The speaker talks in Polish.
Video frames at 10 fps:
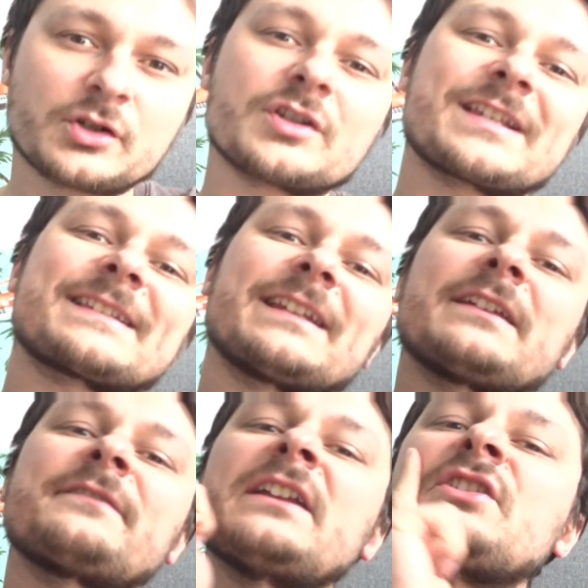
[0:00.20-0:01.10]
Czy
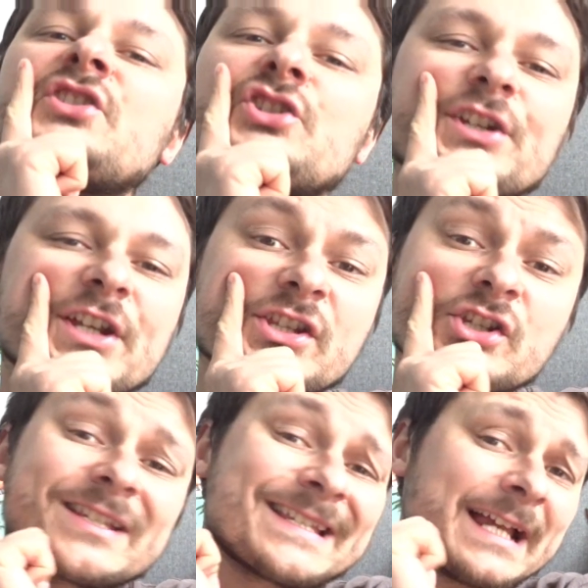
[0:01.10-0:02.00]
zastanawialiście się
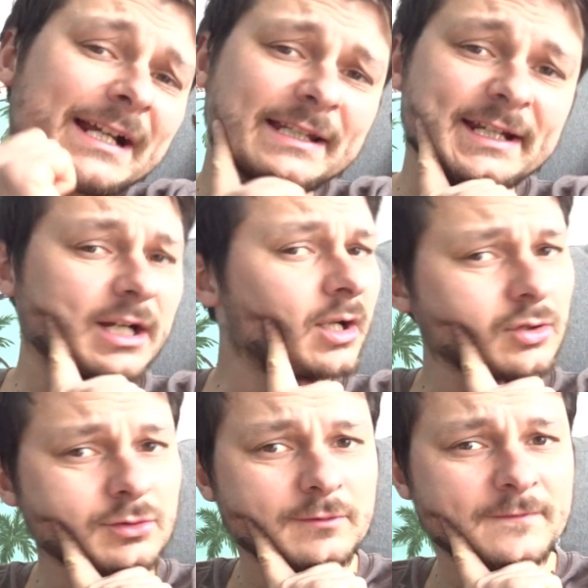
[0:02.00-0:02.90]
kiedyś, z jakich
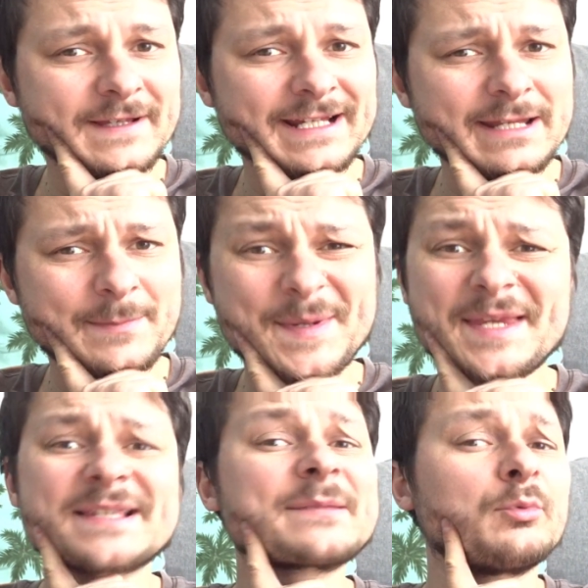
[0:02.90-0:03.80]
klocków najlepiej
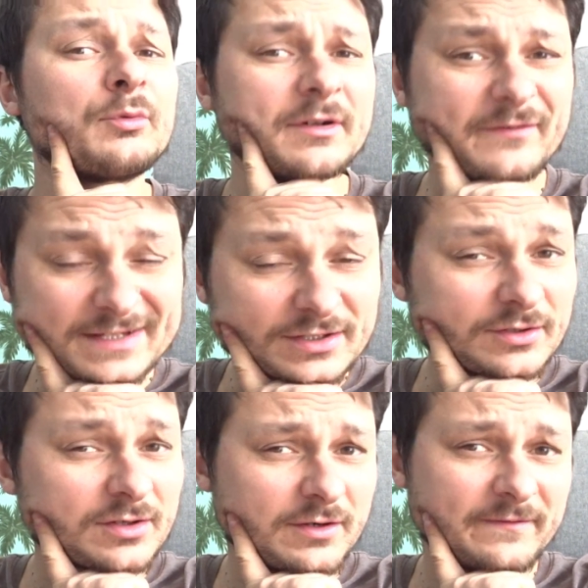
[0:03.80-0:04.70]
jest zbudować
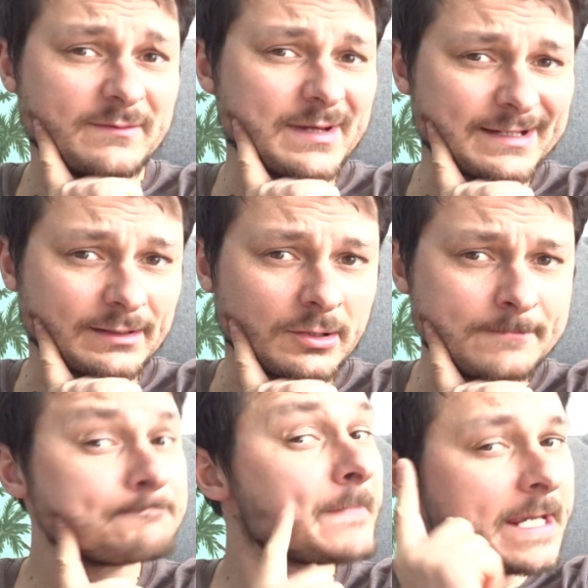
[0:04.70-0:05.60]
klockowe
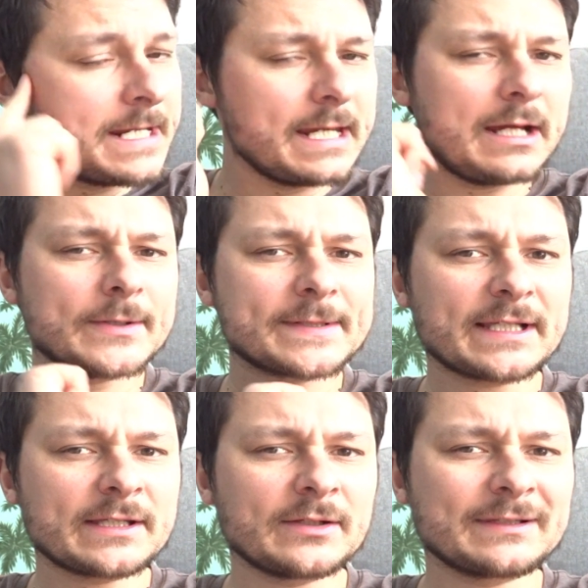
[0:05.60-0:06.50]
miasto? Ja
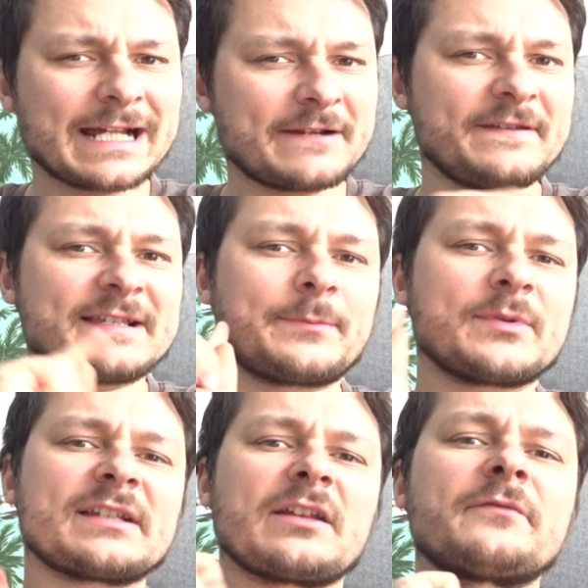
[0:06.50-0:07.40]
ostatnio tak, więc
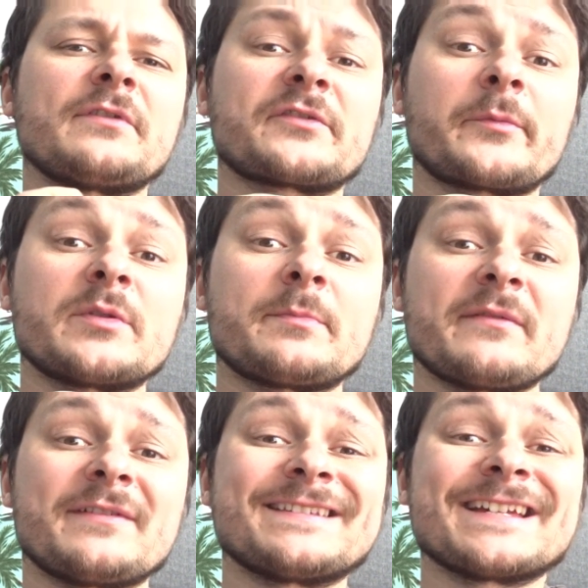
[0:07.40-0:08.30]
postanowiłem zrobić
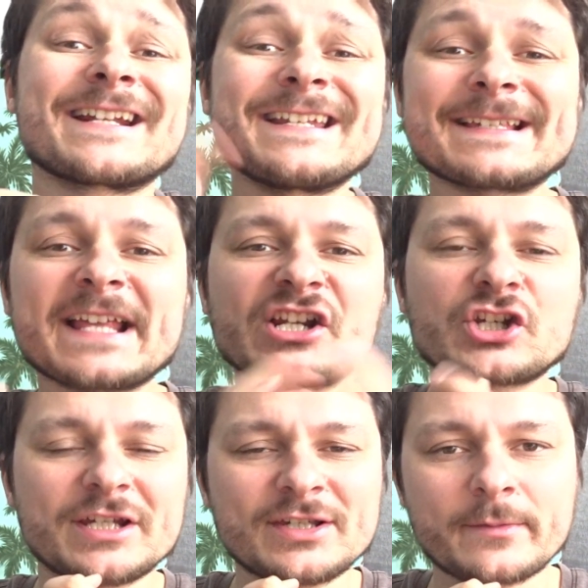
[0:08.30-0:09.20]
pewien research
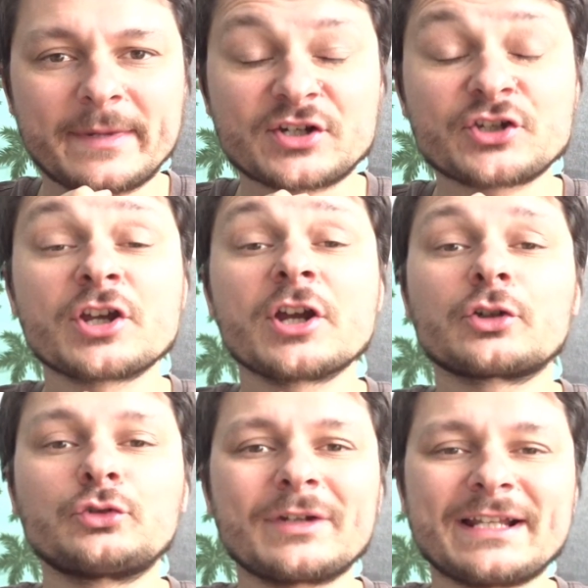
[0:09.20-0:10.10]
i zobaczyć,
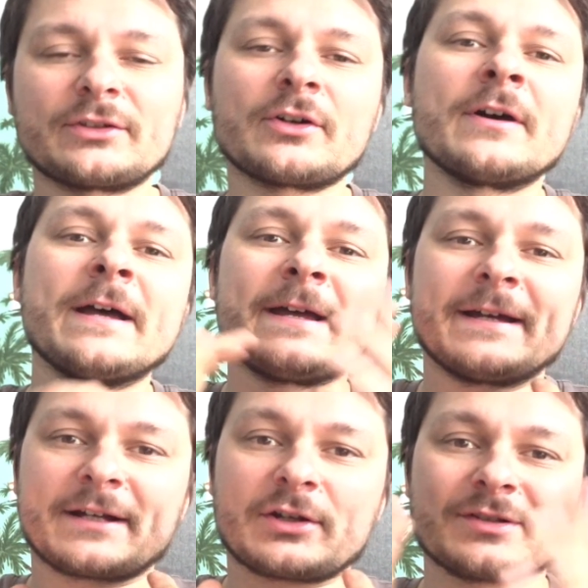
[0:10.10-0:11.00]
które to
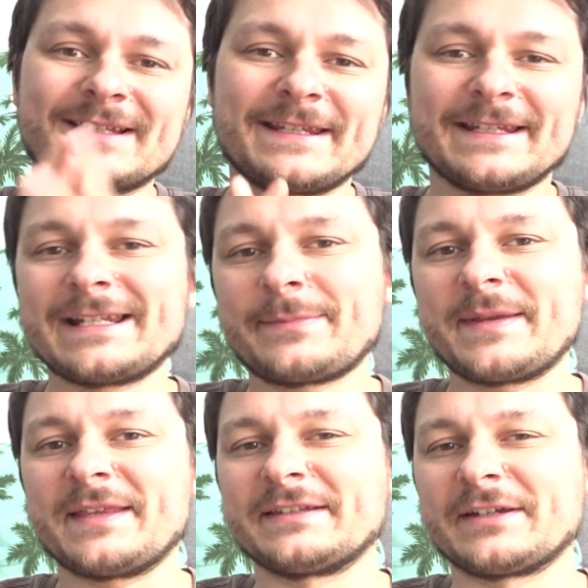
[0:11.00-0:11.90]
e, klocki
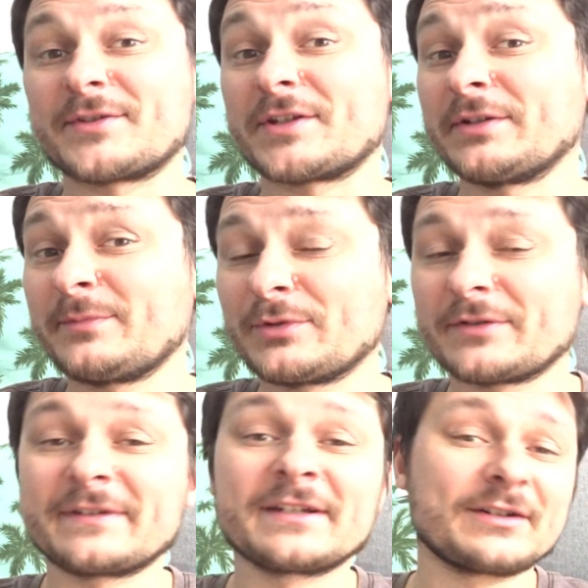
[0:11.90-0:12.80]
najlepiej nadają się do
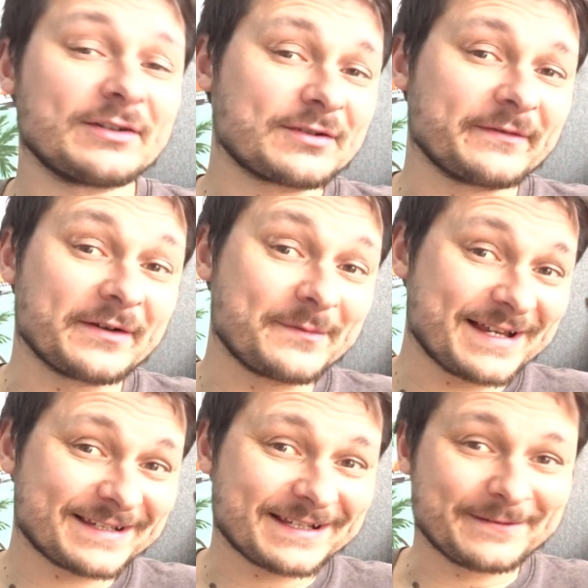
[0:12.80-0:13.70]
budowy klockowego
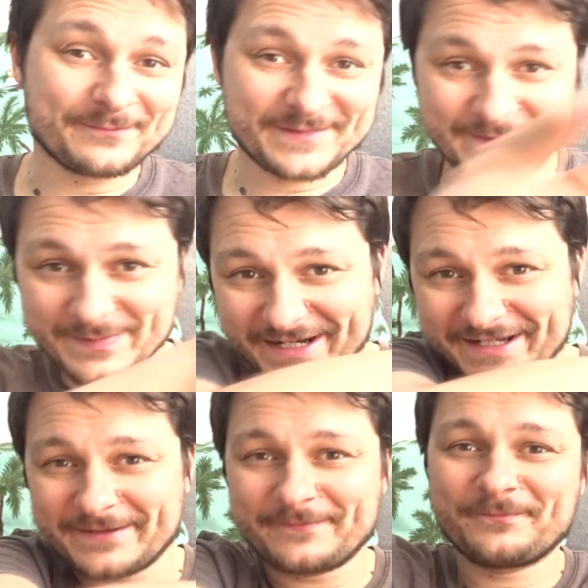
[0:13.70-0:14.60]
miasta.
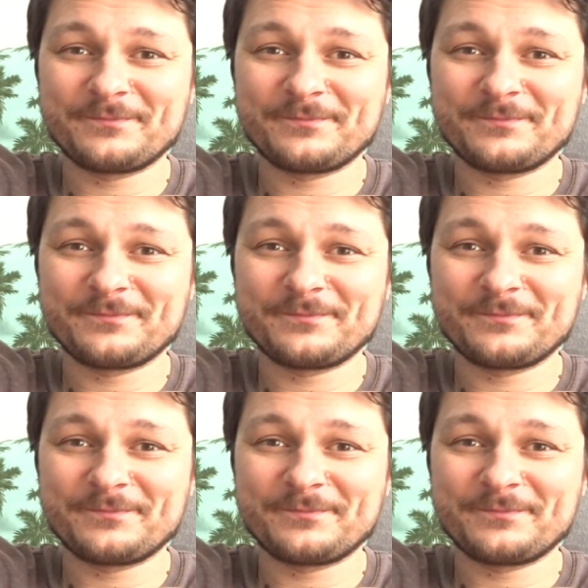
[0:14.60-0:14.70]
Zapraszam!